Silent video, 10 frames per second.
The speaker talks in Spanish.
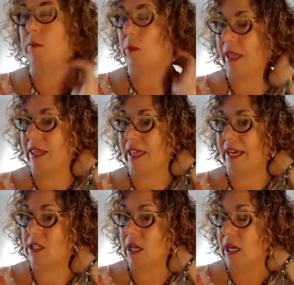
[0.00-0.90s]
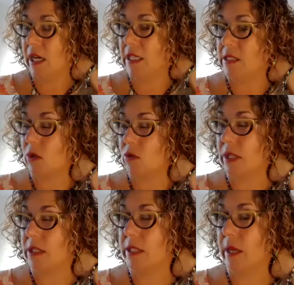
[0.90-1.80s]
Mi ponencia es el tarot
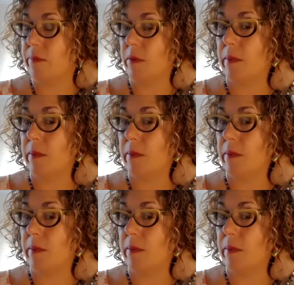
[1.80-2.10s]
del tiempo,